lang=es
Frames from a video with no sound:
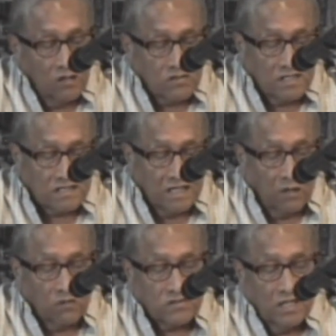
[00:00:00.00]
ni los
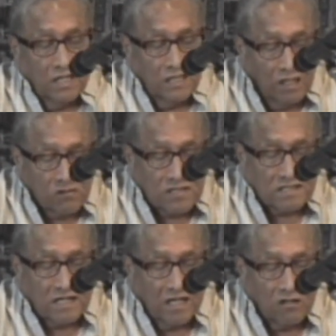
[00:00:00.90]
esclavos, ni
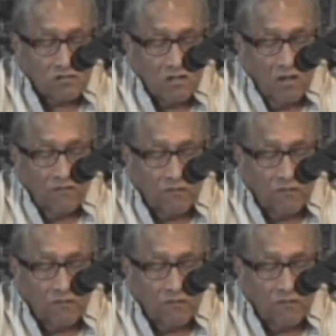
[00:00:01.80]
los extranjeros